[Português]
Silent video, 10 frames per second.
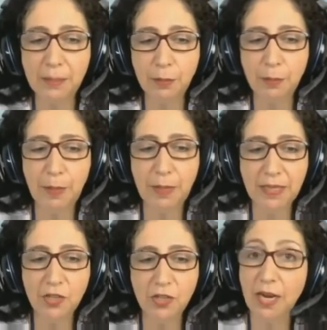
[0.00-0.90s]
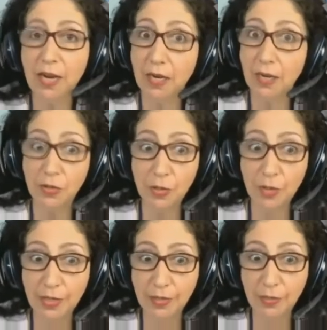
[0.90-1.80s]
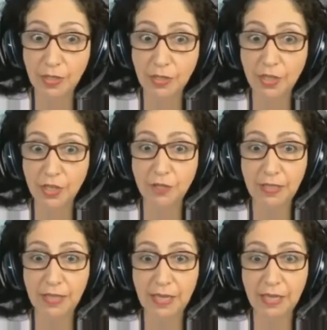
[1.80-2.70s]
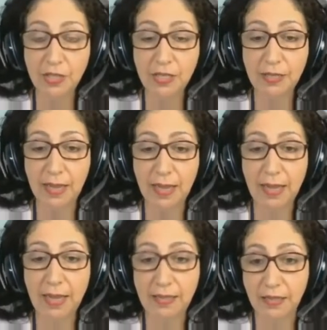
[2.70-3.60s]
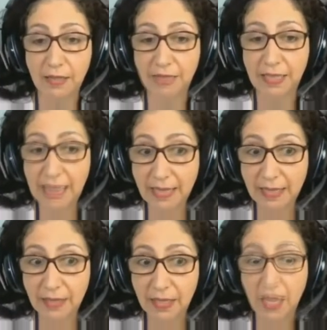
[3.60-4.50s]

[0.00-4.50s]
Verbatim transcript: ser propensa a gerar aerossóis durante a atividade que está a ser avaliada.